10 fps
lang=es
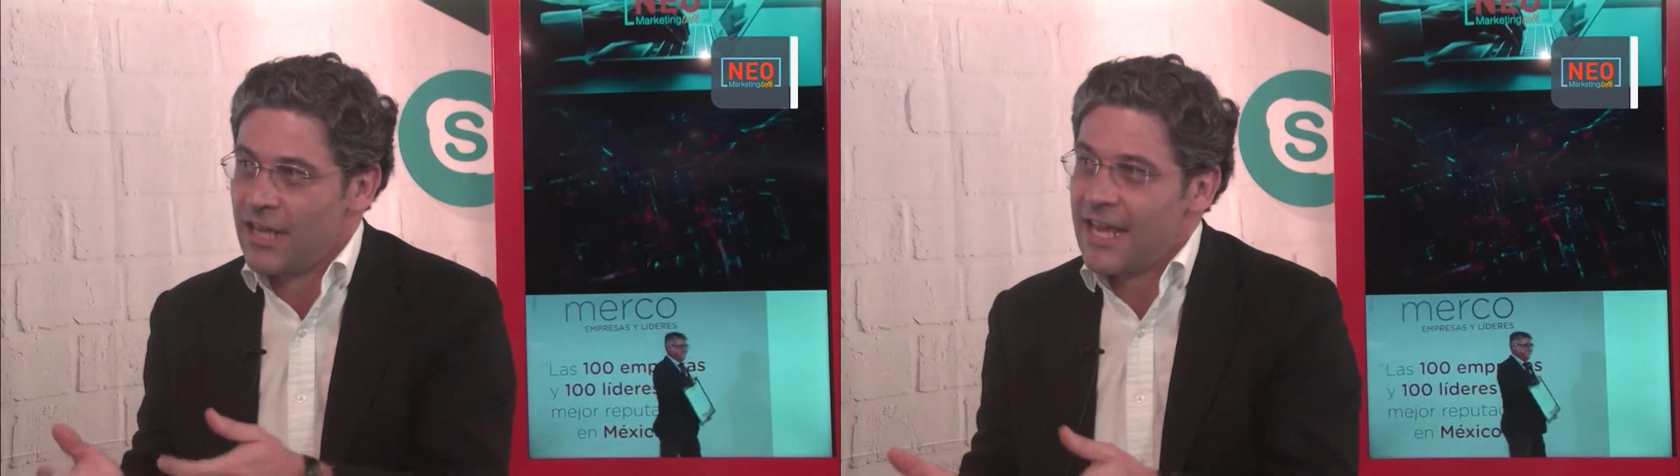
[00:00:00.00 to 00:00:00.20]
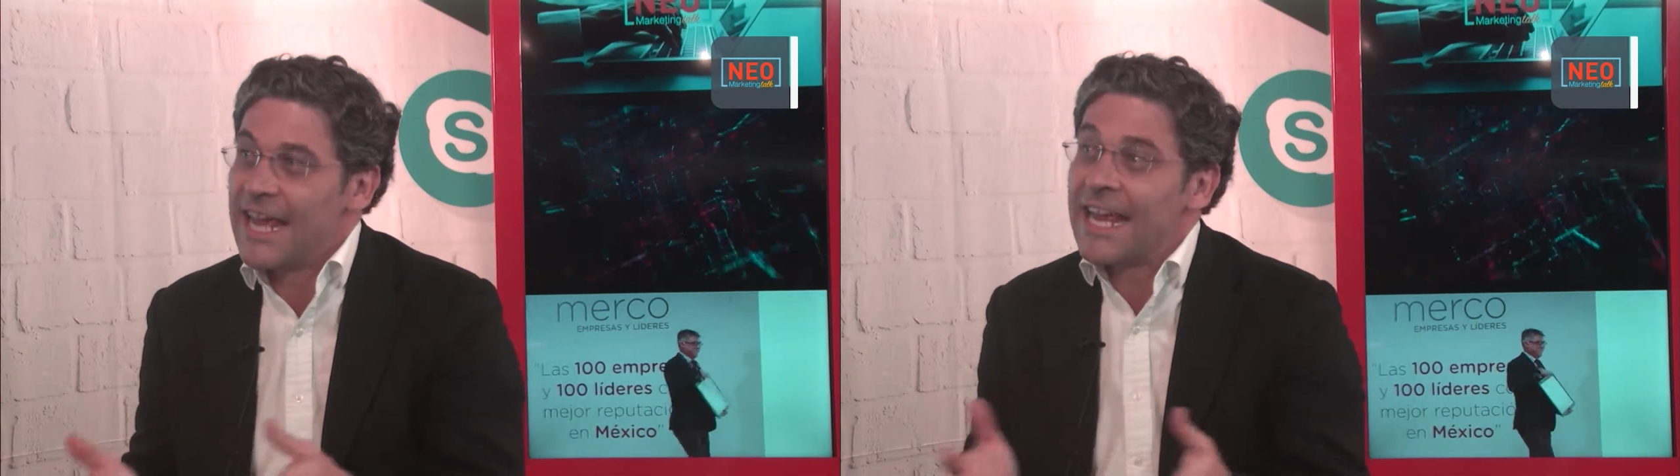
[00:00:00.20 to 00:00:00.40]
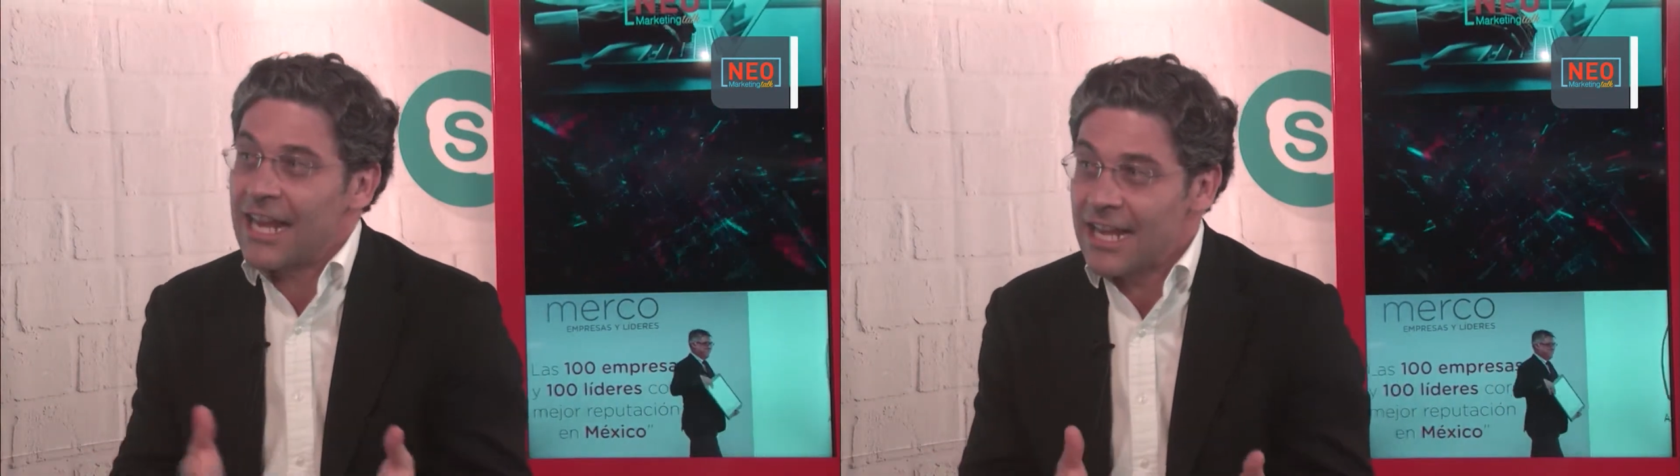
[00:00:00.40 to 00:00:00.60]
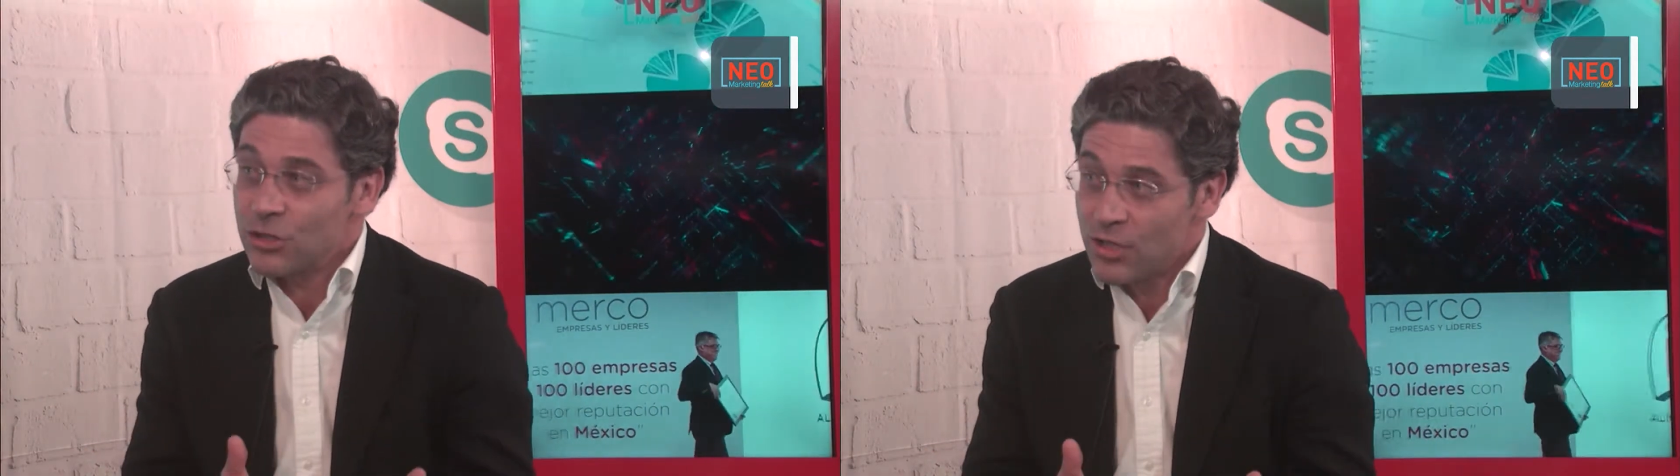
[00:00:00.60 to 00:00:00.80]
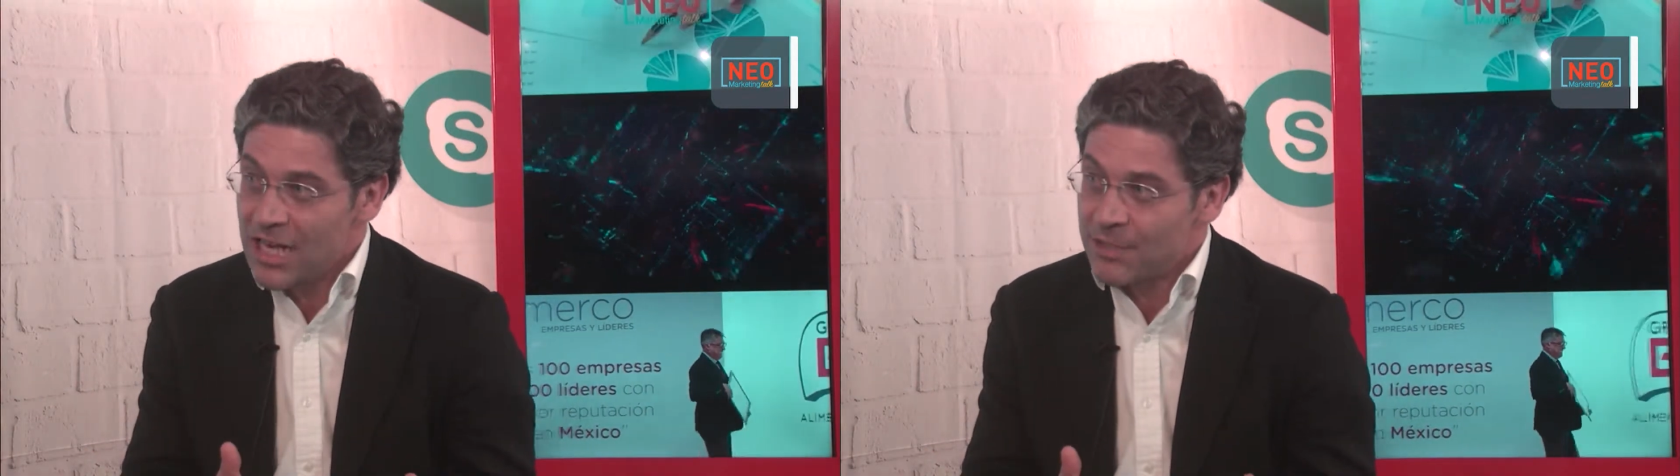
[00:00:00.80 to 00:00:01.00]
En el
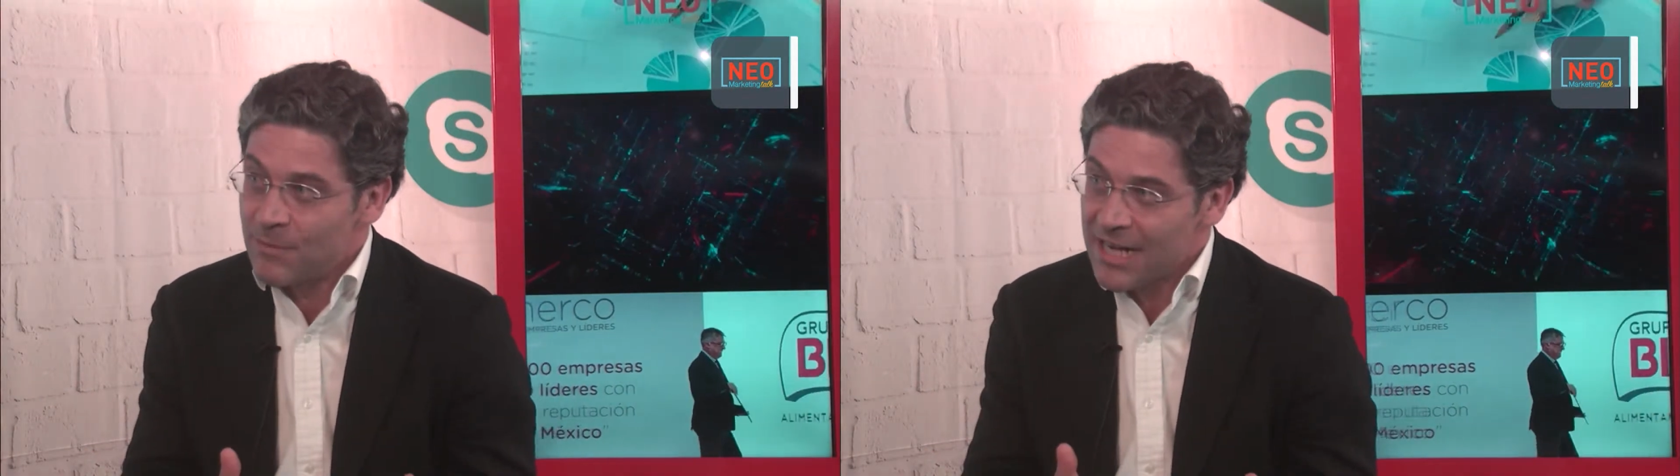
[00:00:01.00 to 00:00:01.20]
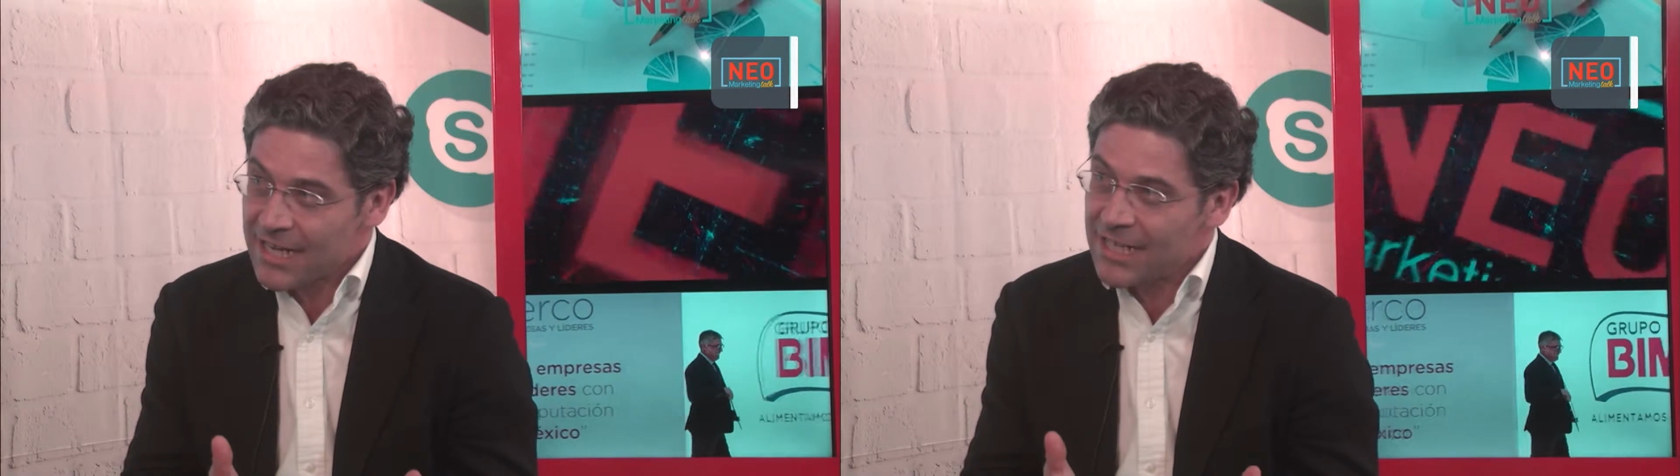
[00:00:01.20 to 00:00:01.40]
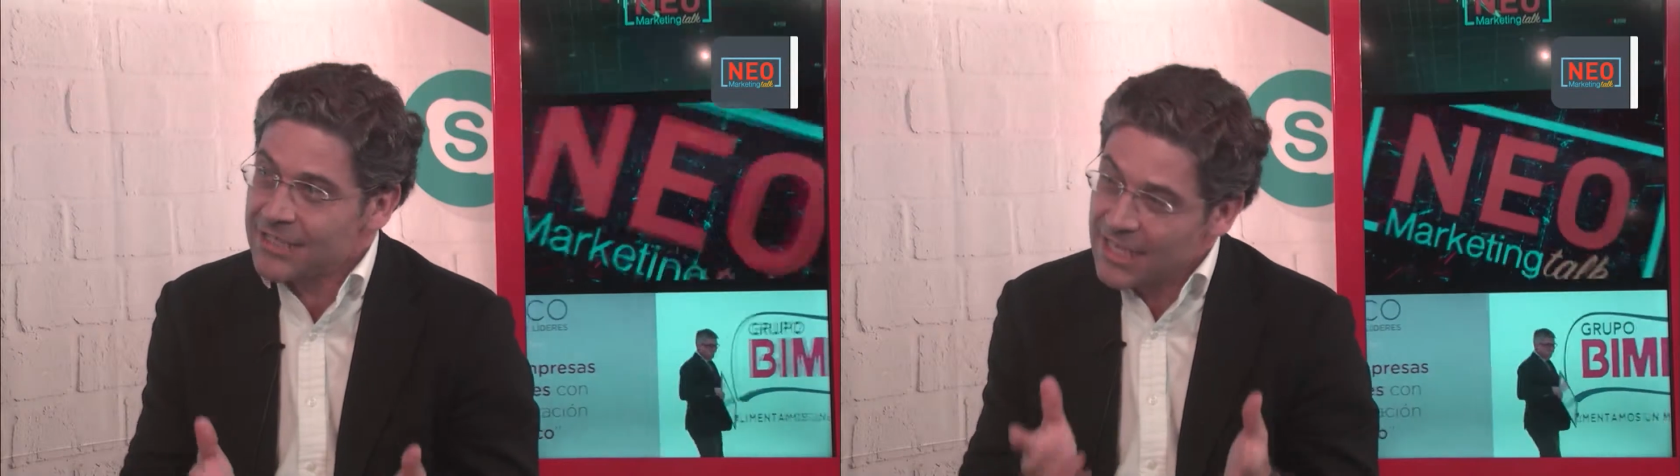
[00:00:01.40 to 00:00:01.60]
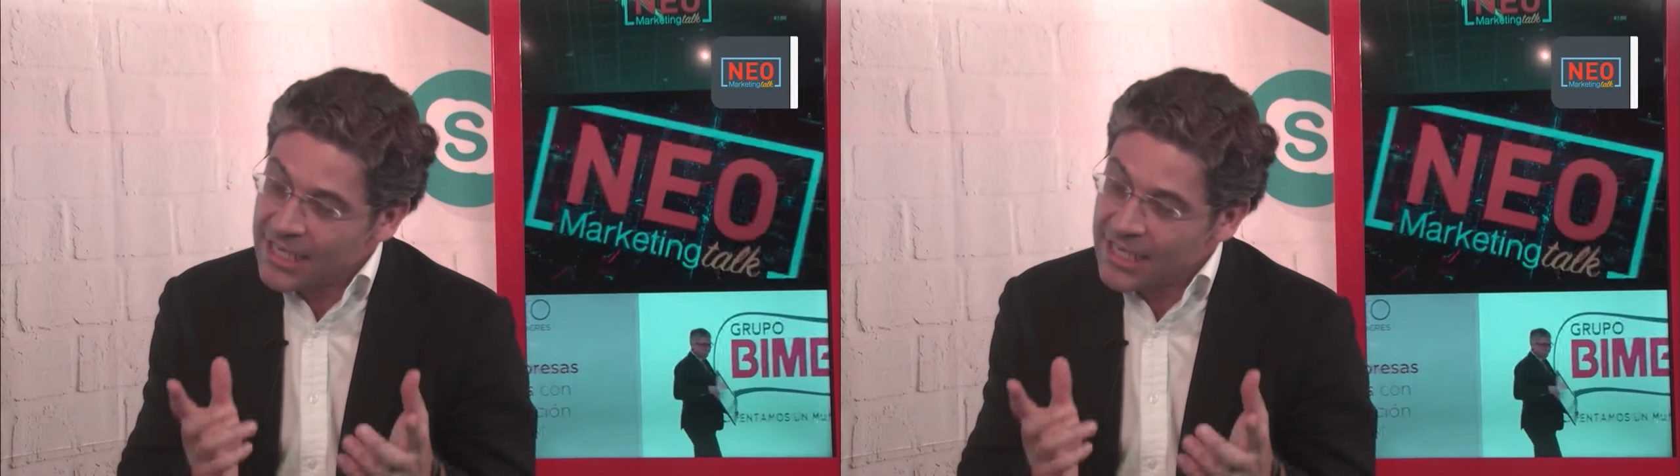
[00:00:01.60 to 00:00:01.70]
caso de las marcas